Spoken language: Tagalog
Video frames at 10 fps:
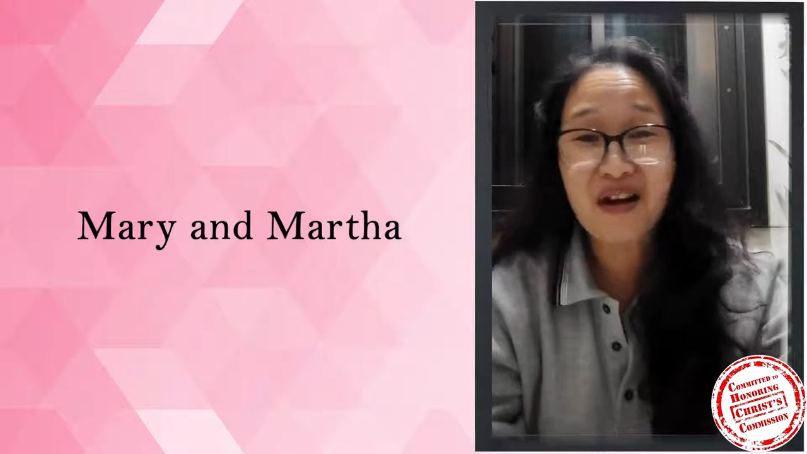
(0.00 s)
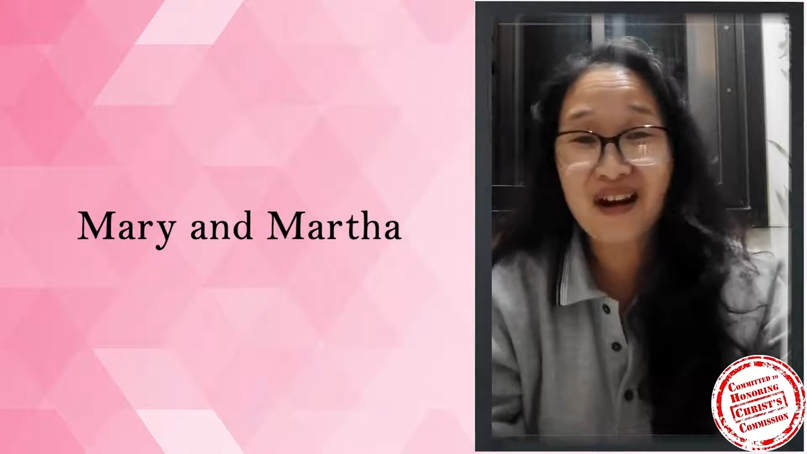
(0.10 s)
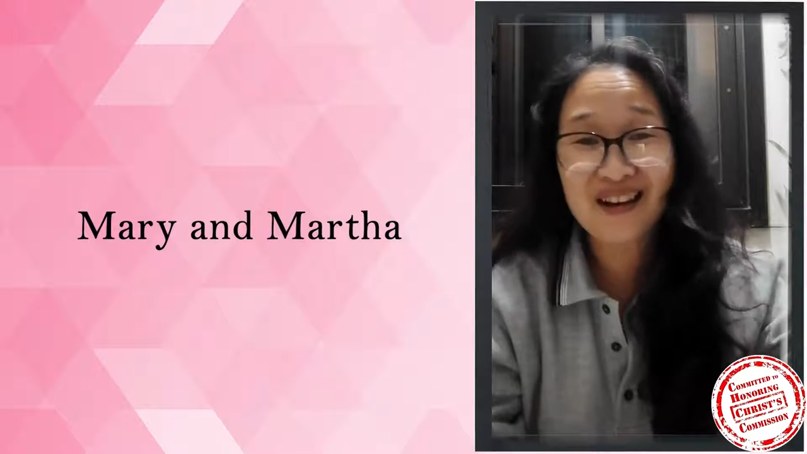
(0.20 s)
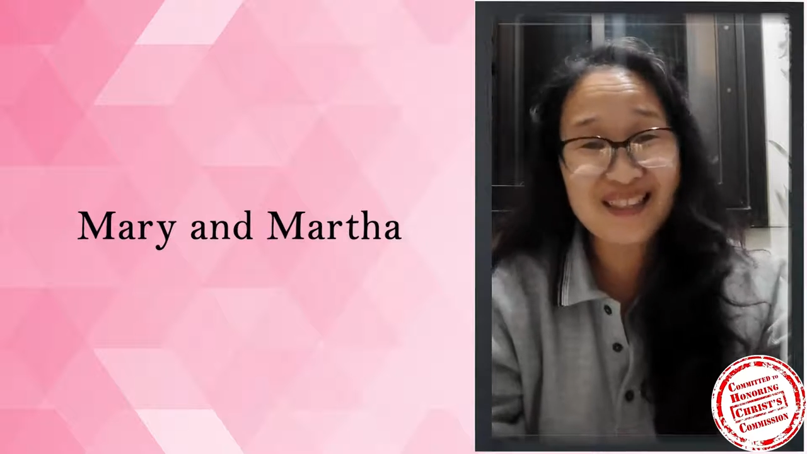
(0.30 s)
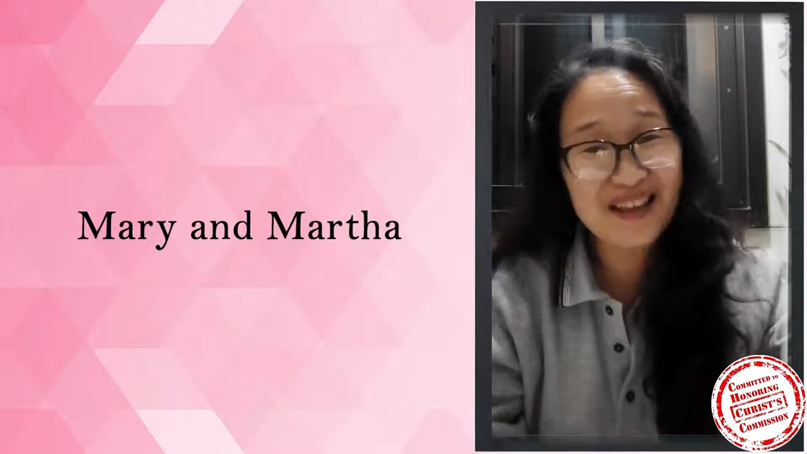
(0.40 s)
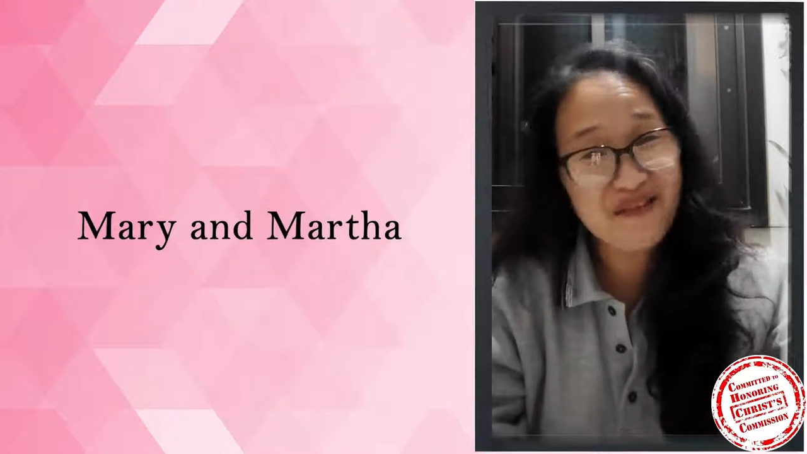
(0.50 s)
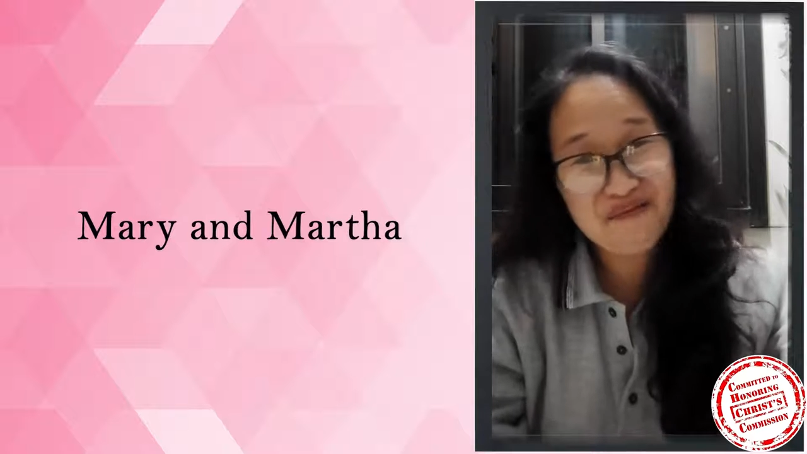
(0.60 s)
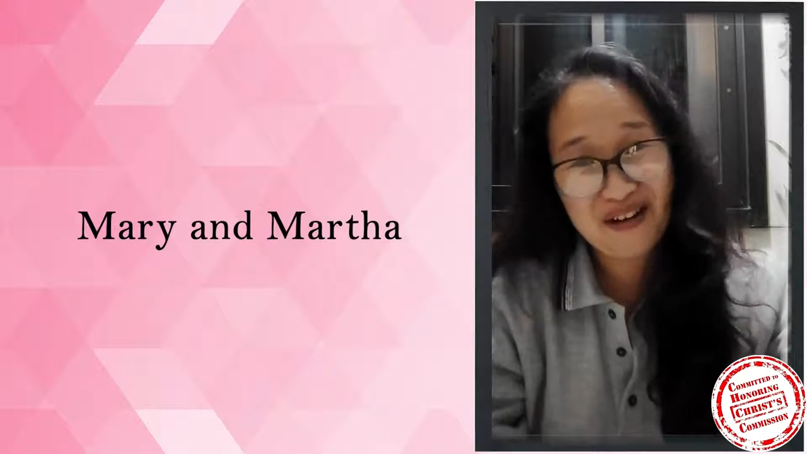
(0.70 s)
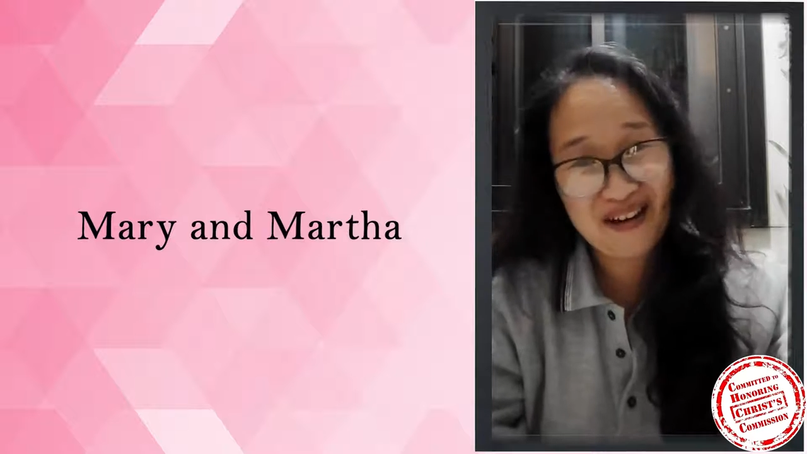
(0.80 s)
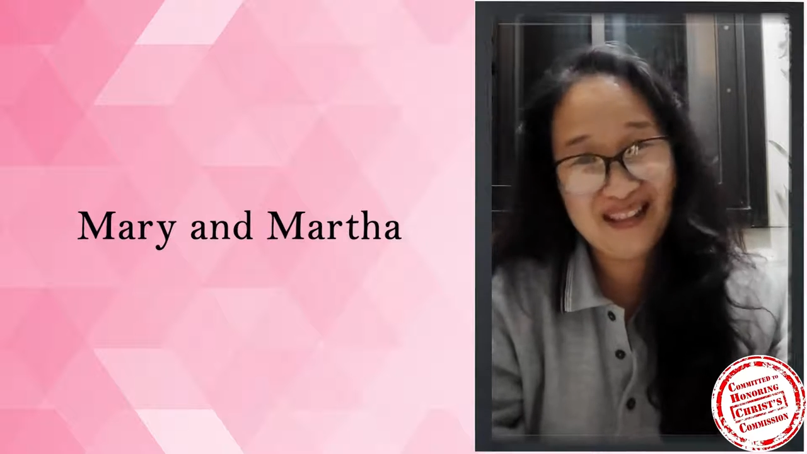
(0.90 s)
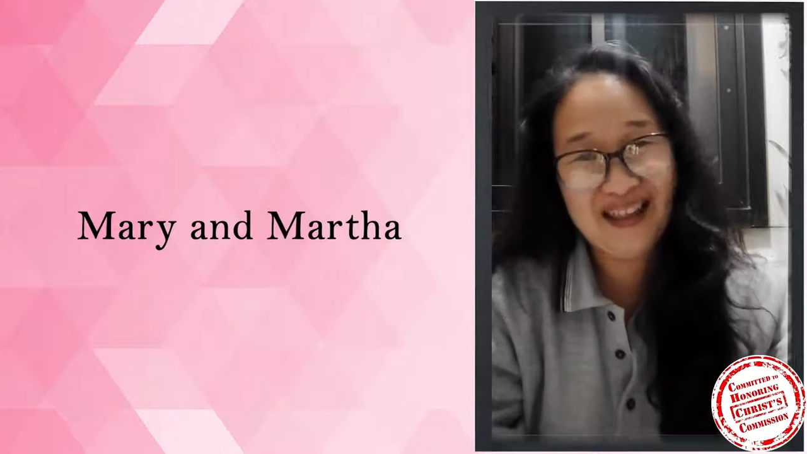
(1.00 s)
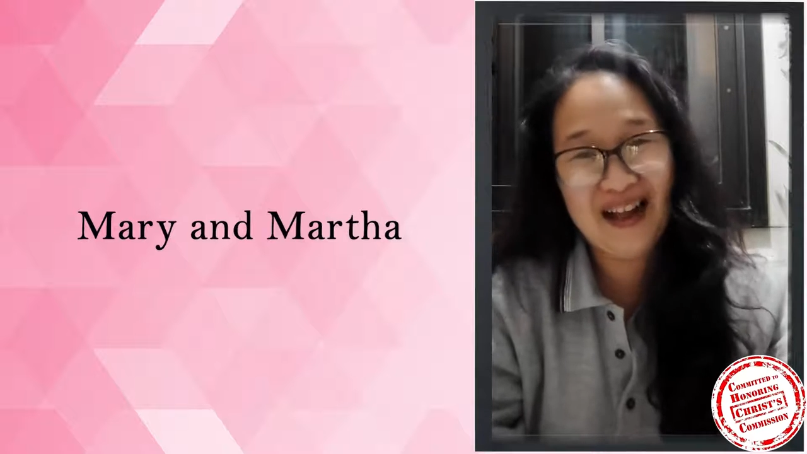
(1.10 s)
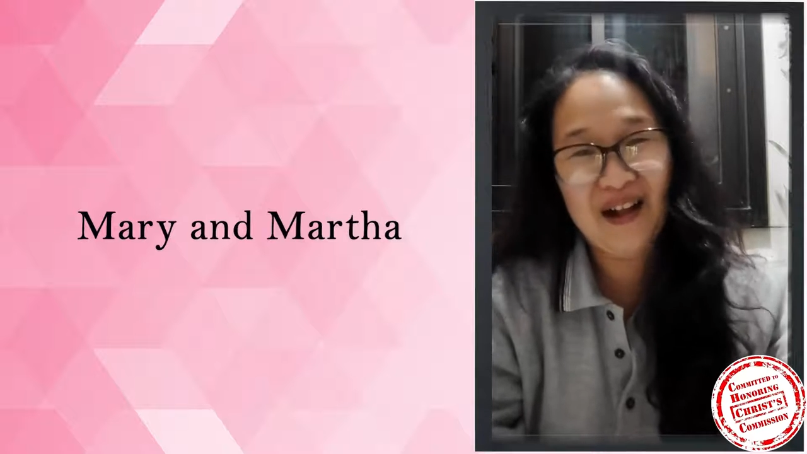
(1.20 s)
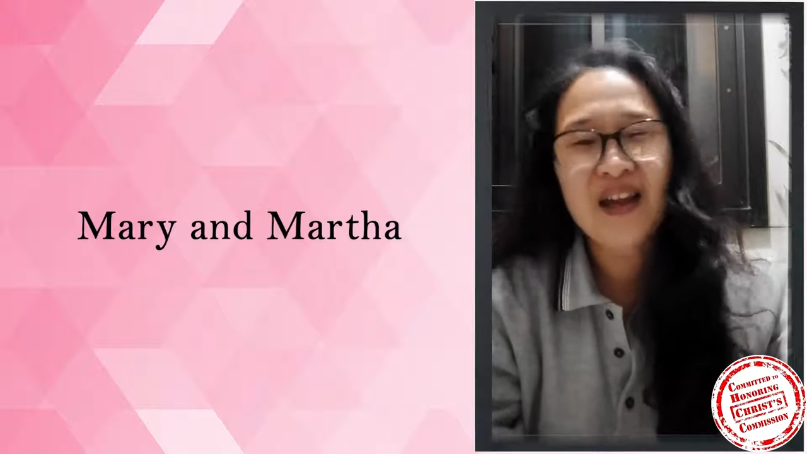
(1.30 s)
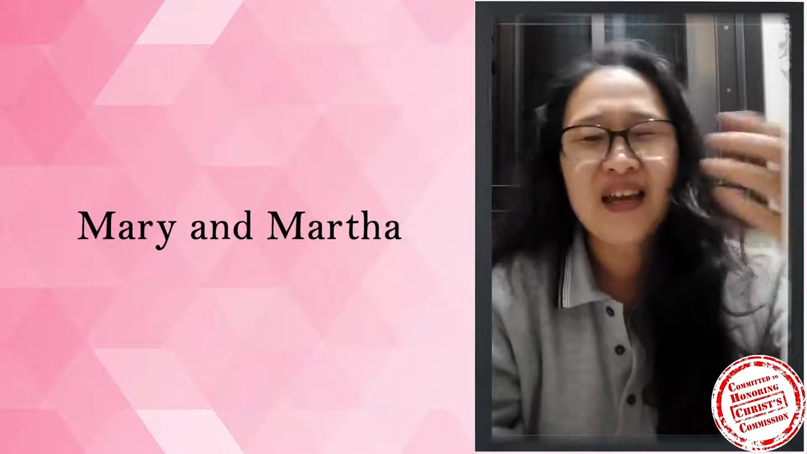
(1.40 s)
Martha,
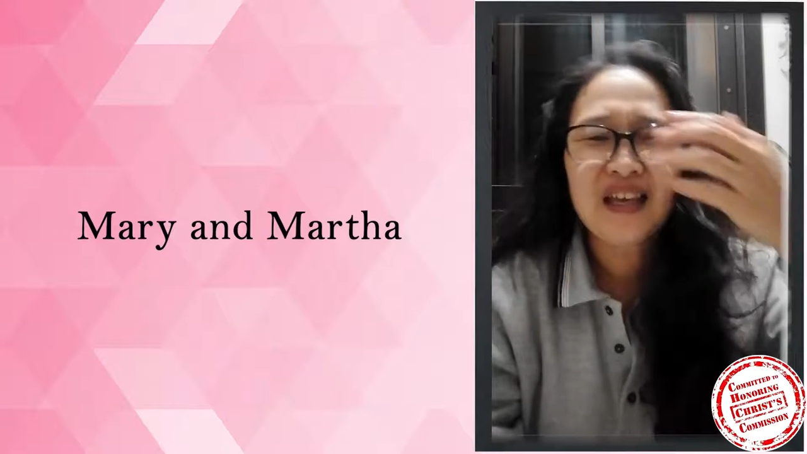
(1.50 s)
Martha.